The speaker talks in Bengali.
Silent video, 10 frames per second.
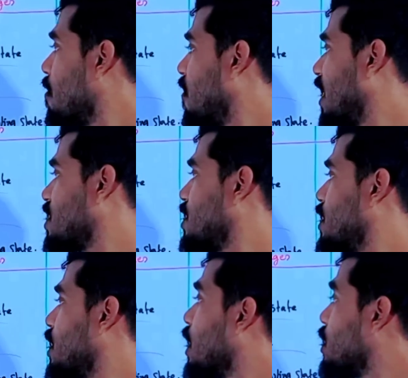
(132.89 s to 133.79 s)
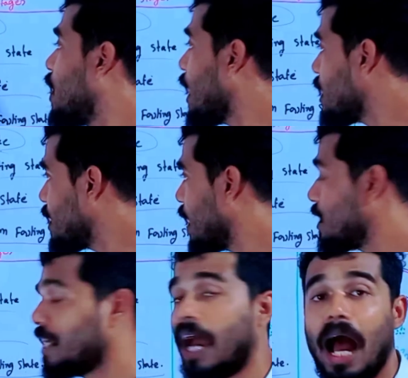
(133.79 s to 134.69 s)
ফার্স্ট স্টেজ সেই
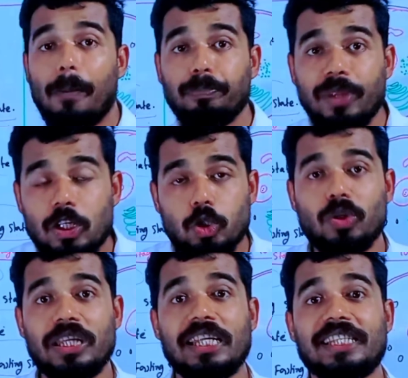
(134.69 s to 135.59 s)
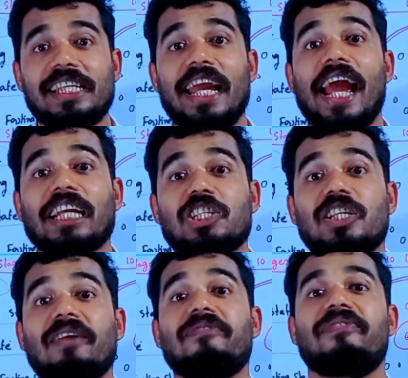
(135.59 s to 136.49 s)
স্টেজে আপনার শরীরের যে
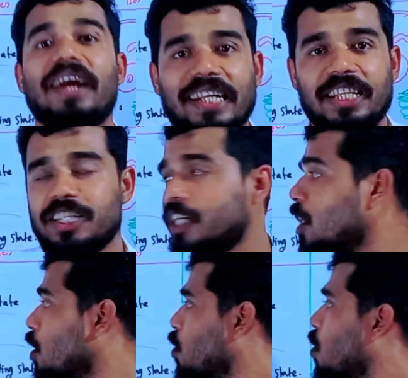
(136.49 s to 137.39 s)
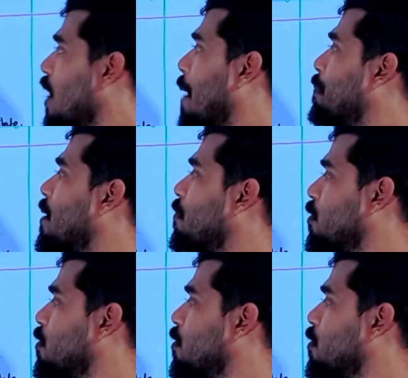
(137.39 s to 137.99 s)
এক্সট্রা ফ্যাট আছে ধরুন আপনার